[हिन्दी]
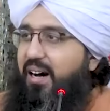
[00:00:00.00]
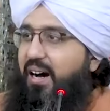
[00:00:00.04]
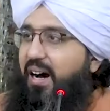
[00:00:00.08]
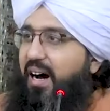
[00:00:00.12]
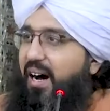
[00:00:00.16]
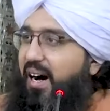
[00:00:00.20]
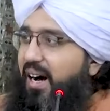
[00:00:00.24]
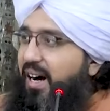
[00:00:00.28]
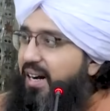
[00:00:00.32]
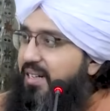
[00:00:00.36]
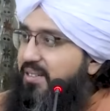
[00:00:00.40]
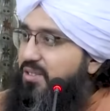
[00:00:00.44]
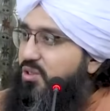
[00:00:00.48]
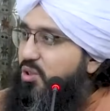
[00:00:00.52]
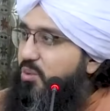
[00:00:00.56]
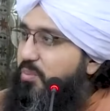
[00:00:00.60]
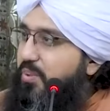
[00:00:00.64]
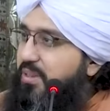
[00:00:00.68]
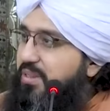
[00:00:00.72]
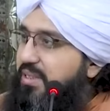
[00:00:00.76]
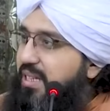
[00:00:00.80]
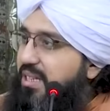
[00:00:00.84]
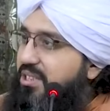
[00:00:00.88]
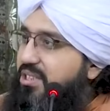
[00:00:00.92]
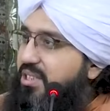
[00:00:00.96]
आज जो
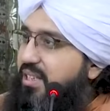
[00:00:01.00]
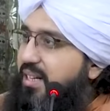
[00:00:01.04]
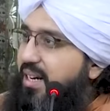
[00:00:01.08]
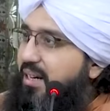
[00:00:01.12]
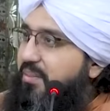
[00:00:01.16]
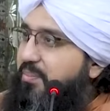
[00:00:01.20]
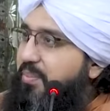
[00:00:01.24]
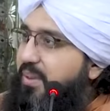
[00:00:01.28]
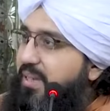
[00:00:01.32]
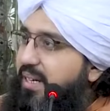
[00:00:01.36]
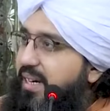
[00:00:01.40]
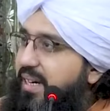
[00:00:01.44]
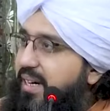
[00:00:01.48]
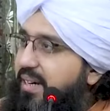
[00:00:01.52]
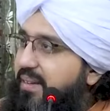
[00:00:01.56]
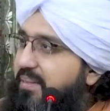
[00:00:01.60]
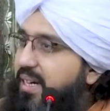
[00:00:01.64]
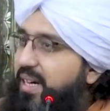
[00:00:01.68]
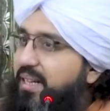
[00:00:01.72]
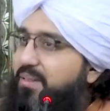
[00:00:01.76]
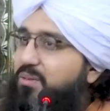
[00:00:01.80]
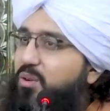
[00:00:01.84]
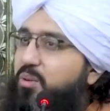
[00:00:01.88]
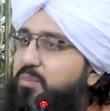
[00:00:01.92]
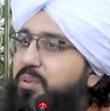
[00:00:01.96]
बंदा शराबी है
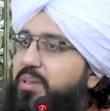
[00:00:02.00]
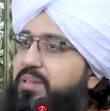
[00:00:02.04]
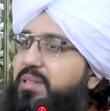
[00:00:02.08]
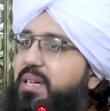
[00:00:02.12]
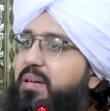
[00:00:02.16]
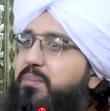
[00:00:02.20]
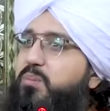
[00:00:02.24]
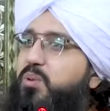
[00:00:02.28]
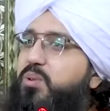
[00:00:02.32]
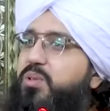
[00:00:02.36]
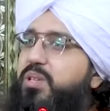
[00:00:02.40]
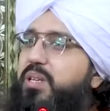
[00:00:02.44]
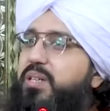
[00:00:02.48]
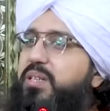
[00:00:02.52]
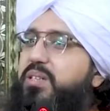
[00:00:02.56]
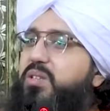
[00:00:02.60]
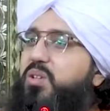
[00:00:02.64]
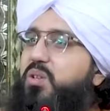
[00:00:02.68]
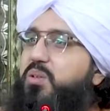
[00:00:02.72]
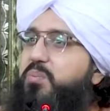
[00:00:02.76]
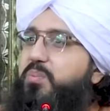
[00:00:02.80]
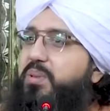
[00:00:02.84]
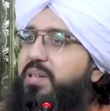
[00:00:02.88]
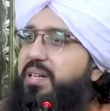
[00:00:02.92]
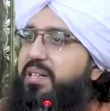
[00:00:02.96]
कल वो बंदा मुतकी
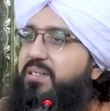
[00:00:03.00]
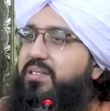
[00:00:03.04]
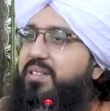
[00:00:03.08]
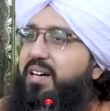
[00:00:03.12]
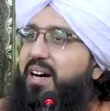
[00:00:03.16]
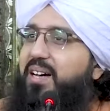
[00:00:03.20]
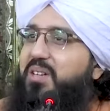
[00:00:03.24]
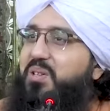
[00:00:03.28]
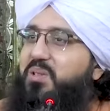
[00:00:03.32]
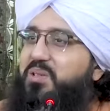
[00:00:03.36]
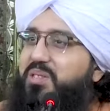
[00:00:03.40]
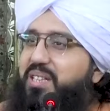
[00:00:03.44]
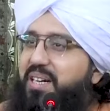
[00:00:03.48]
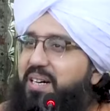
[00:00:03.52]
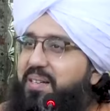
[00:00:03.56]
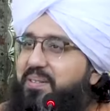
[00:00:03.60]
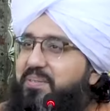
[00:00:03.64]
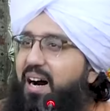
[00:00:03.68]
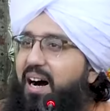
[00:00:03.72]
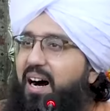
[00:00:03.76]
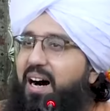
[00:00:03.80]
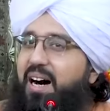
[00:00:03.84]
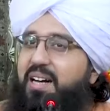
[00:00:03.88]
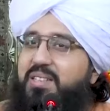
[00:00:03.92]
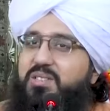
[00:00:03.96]
और परहेजगार हो जाए
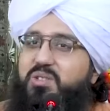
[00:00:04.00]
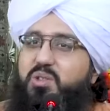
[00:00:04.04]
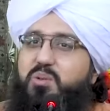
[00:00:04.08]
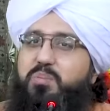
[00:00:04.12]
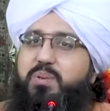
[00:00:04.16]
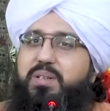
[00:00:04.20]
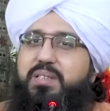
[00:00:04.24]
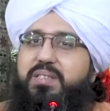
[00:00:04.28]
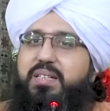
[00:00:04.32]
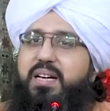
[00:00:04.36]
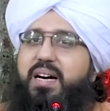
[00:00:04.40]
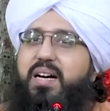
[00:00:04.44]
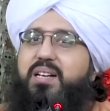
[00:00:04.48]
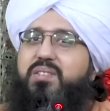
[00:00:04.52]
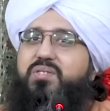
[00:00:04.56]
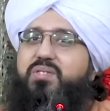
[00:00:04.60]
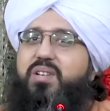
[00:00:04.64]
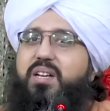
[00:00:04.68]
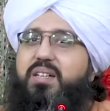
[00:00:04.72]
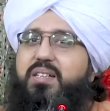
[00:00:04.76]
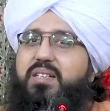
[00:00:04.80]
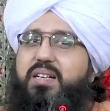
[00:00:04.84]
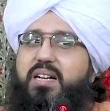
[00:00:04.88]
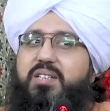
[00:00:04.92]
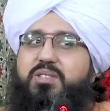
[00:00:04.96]
आज जो बंदा
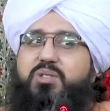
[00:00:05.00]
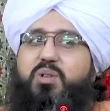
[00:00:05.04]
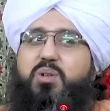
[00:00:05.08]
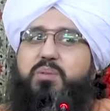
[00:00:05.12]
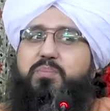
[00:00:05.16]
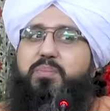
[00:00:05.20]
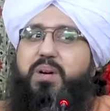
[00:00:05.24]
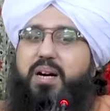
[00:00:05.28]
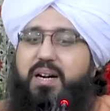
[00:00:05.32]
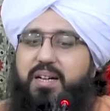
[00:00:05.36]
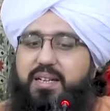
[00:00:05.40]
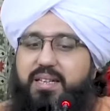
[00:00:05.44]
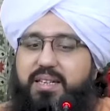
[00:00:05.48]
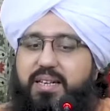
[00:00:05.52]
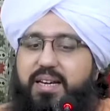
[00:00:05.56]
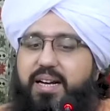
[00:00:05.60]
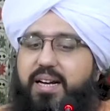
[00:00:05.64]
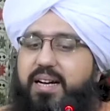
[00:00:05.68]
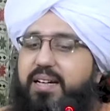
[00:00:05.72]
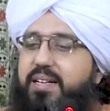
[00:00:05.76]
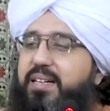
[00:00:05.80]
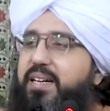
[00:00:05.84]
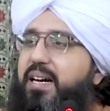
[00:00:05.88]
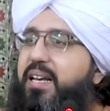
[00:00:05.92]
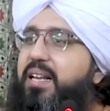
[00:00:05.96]
सरकश और बागी
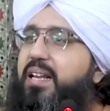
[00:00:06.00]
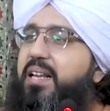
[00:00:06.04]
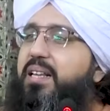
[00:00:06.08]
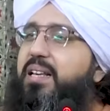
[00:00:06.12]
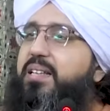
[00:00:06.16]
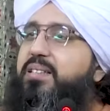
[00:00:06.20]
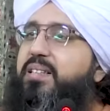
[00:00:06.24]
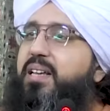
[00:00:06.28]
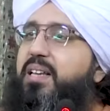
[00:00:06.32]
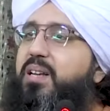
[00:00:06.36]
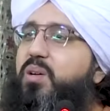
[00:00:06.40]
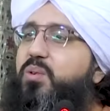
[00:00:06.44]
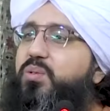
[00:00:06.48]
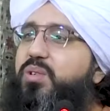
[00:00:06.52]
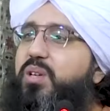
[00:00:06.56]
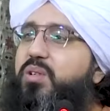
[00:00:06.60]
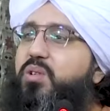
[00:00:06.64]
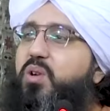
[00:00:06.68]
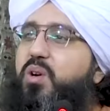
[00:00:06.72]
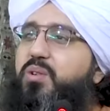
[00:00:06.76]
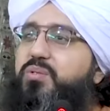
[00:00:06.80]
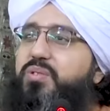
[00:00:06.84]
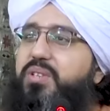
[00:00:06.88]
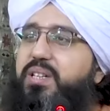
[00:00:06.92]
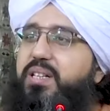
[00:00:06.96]
है कल अल्लाह ताला उसे
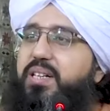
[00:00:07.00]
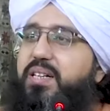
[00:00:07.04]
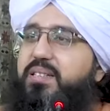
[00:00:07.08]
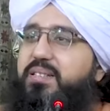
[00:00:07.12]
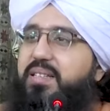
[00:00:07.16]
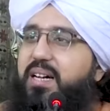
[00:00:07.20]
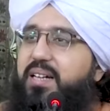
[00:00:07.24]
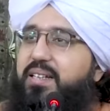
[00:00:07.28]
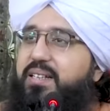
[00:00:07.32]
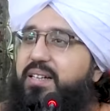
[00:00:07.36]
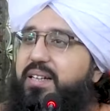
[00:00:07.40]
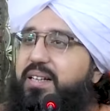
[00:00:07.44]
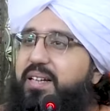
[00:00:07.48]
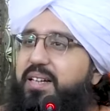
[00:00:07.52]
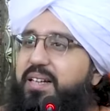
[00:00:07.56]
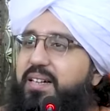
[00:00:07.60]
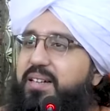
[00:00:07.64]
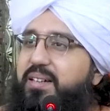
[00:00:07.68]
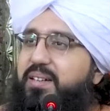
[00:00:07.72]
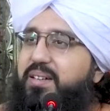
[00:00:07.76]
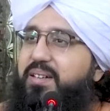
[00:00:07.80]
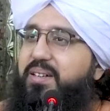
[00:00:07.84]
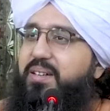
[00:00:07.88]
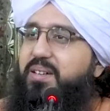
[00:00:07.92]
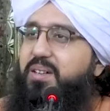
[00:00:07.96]
तोफ़ी अता करे
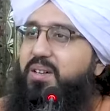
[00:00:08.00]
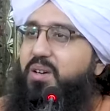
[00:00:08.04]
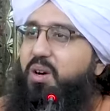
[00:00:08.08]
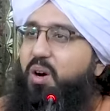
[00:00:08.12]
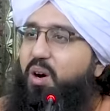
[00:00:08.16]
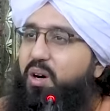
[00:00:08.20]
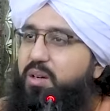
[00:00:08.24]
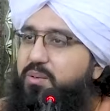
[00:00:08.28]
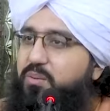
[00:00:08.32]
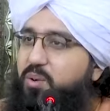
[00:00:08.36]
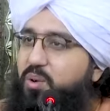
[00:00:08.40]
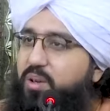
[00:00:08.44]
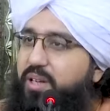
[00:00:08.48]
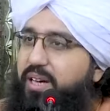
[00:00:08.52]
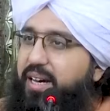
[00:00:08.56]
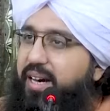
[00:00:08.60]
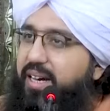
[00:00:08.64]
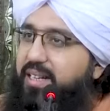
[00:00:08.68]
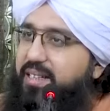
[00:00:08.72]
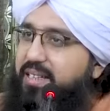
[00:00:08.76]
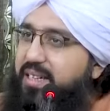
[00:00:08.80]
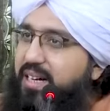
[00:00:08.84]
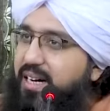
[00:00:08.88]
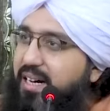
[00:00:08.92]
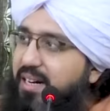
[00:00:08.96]
और वो
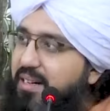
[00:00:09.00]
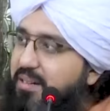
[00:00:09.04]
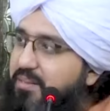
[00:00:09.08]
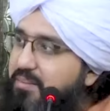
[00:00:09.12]
खैर का